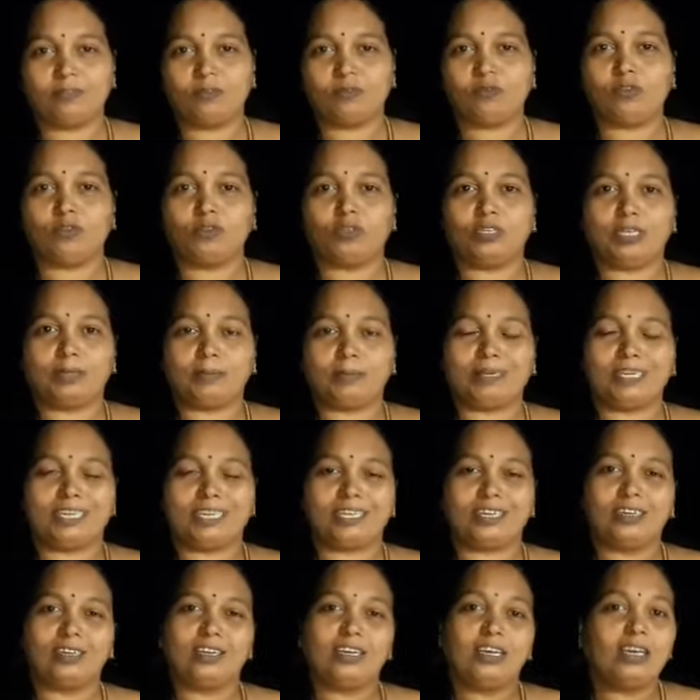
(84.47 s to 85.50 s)
ఫోన్ అనమాట
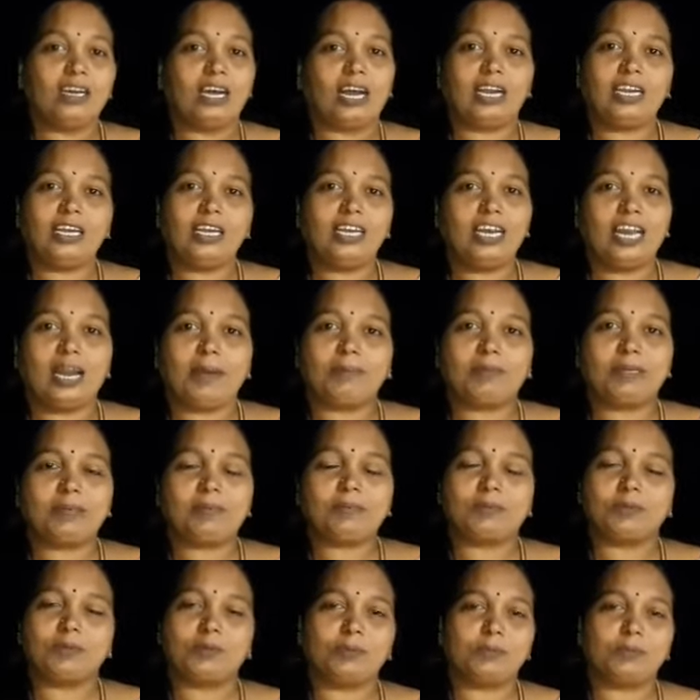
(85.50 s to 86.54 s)
అన్ని ల్యాప్టాప్స్
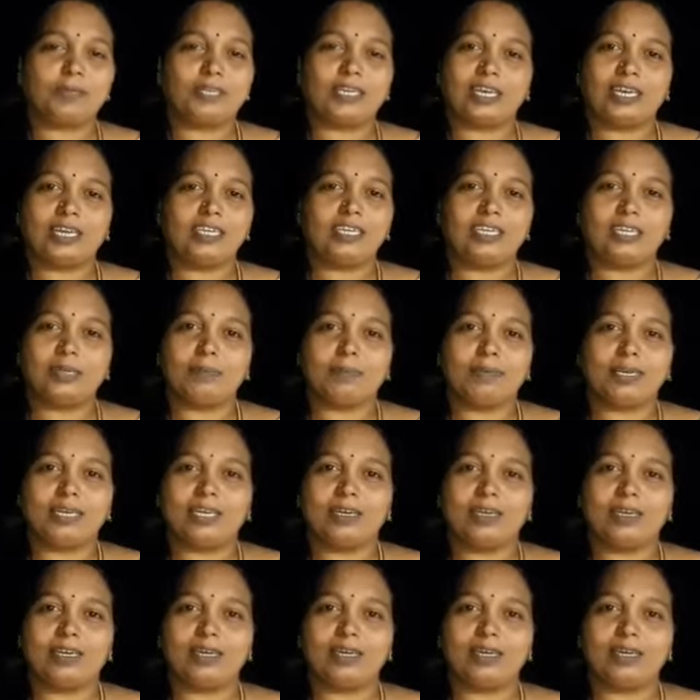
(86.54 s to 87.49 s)
కొని పెట్టగలంటే మన